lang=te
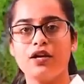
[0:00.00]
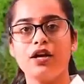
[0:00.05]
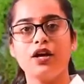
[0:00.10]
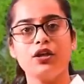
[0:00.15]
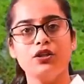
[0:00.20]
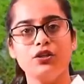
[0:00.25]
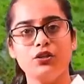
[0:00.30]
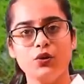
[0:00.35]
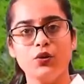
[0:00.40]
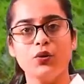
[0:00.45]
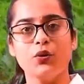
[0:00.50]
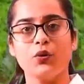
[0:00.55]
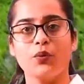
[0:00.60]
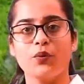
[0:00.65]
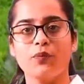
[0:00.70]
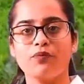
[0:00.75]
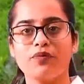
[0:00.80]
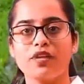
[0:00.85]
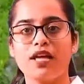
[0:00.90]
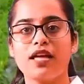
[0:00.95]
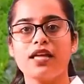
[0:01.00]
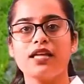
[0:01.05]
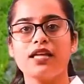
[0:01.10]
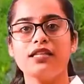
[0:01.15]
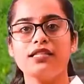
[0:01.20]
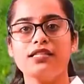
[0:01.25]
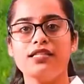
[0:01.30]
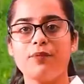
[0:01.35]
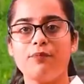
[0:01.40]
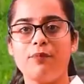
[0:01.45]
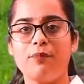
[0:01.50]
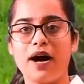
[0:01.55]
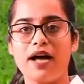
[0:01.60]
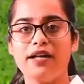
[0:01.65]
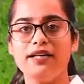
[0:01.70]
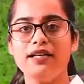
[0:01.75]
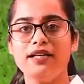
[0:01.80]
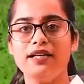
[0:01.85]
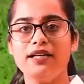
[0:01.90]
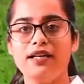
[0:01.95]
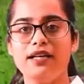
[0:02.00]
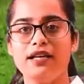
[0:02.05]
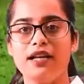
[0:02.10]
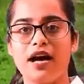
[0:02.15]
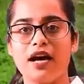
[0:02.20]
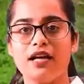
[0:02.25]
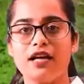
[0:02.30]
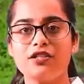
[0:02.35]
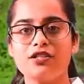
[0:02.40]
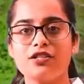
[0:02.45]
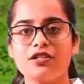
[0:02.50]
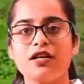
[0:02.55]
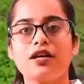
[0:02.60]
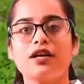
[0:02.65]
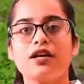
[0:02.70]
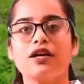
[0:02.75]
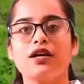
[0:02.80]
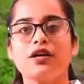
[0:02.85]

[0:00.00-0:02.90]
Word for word: దాని పేరు యూరో జపాన్ యొక్క మందు యూరో